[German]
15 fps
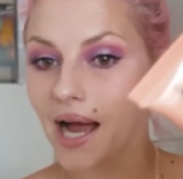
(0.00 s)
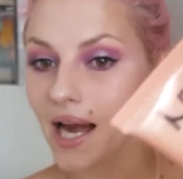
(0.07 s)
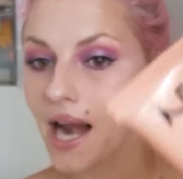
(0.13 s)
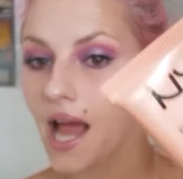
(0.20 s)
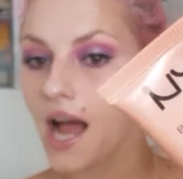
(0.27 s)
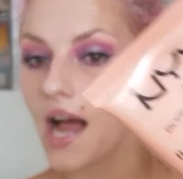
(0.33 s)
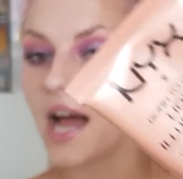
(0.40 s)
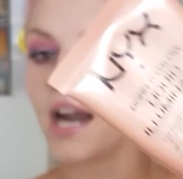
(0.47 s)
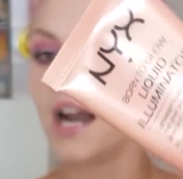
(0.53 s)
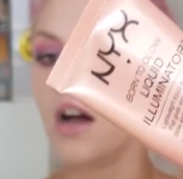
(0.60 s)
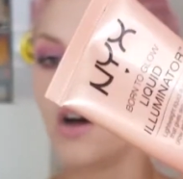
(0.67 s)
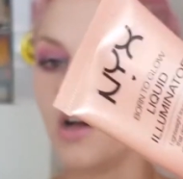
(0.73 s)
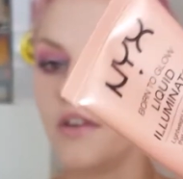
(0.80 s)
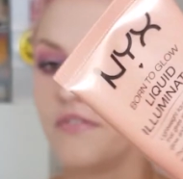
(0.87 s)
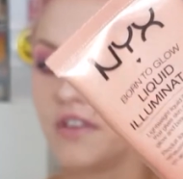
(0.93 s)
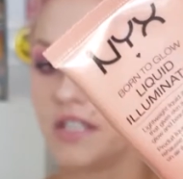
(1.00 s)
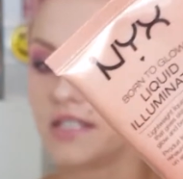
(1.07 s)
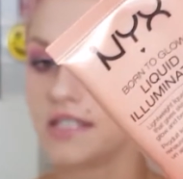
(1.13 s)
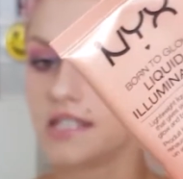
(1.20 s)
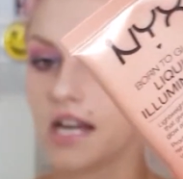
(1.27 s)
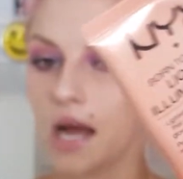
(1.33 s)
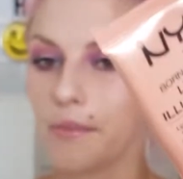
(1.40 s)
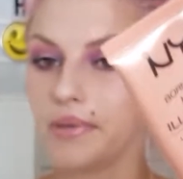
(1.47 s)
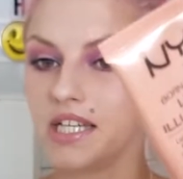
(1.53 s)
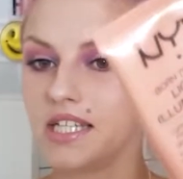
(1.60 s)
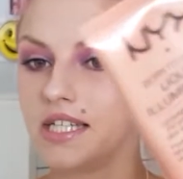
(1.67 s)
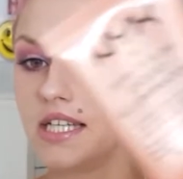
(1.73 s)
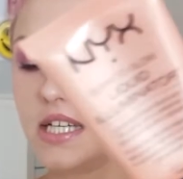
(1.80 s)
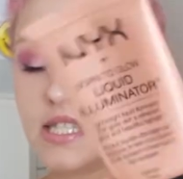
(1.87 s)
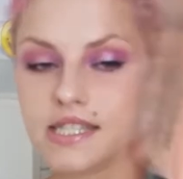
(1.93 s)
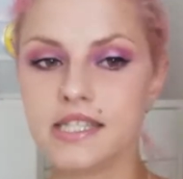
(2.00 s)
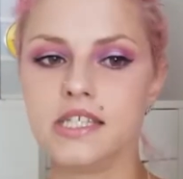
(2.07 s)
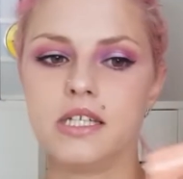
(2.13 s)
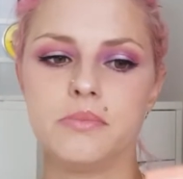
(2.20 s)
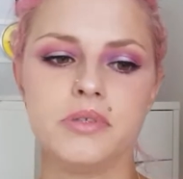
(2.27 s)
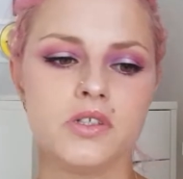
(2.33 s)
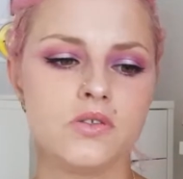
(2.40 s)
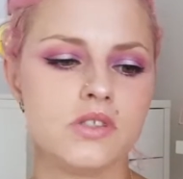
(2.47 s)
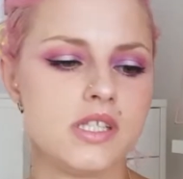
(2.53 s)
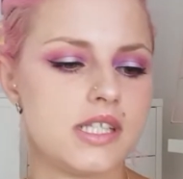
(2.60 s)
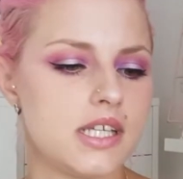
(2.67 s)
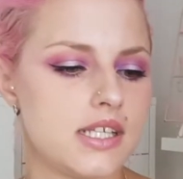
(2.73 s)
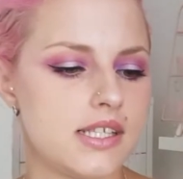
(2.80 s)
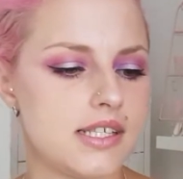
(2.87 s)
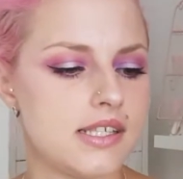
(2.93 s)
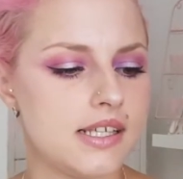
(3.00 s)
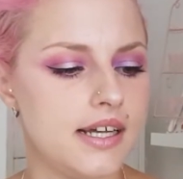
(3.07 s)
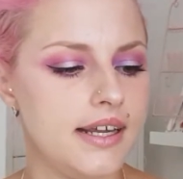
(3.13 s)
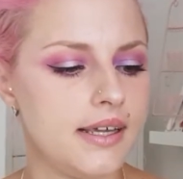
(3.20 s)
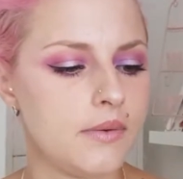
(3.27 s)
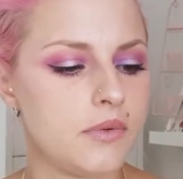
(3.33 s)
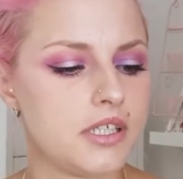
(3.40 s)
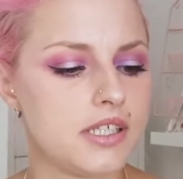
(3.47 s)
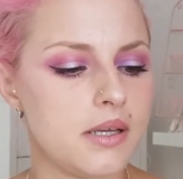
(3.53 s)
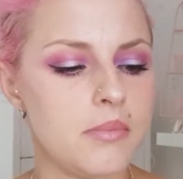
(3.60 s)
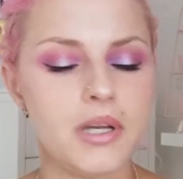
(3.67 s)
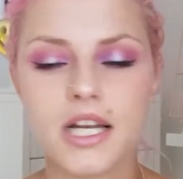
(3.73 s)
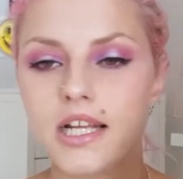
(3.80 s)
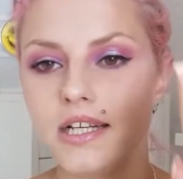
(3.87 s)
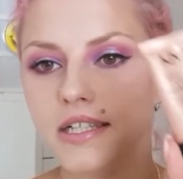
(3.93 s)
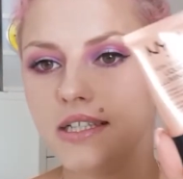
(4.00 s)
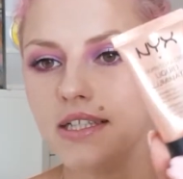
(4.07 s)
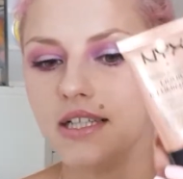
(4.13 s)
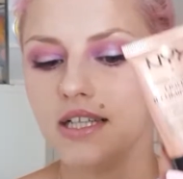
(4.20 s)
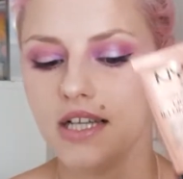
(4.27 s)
aller, aller häufigsten habe ich diesen hier benutzt. Das ist Liquid Illumi